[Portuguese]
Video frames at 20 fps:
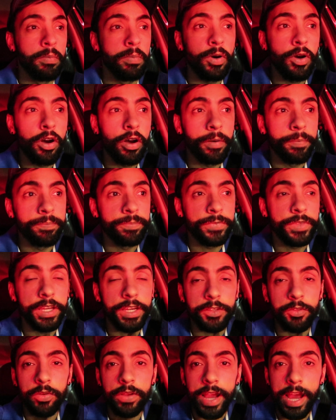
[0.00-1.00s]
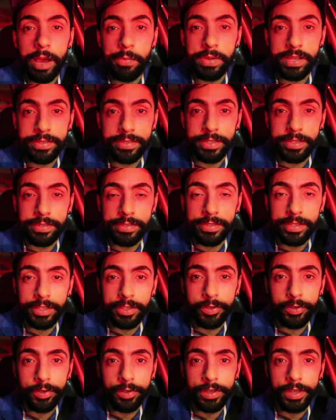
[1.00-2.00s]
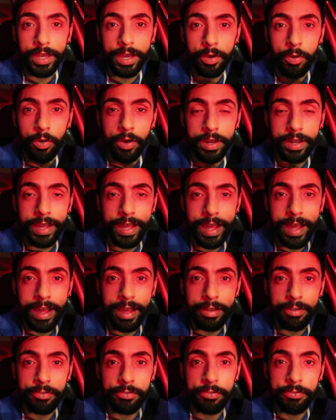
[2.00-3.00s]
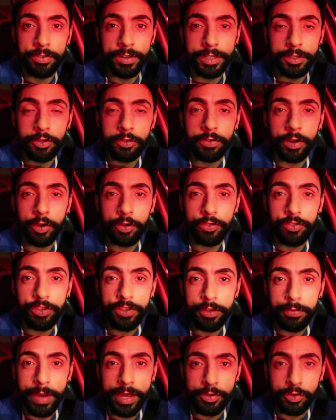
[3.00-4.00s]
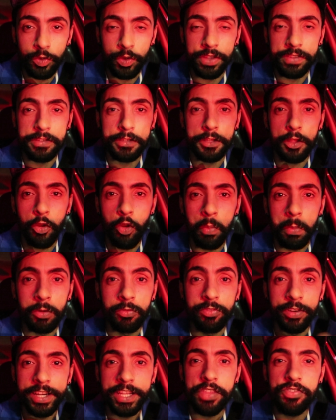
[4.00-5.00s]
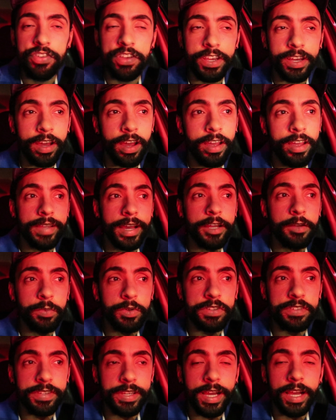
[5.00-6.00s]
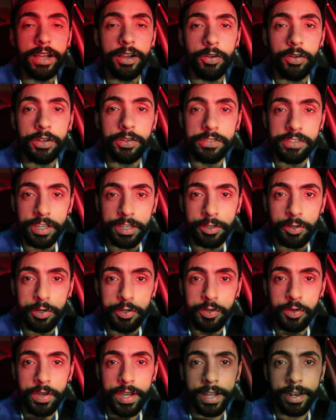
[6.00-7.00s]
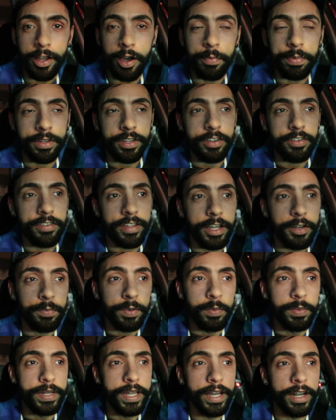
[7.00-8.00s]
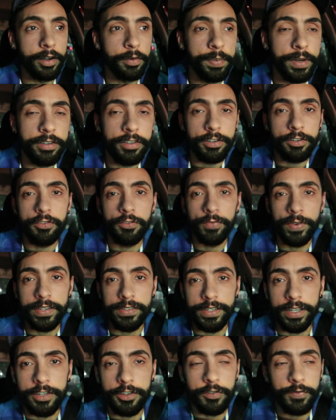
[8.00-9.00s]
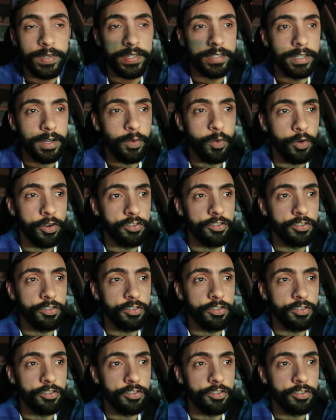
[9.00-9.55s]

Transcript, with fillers: Bom, tanque do carro abastecido e agora a van do Valdir, mais conhecida como Vandir, tá indo buscar agora os seguidores do canal pra gente tá indo pro Mineirão pra gente fazer a divisão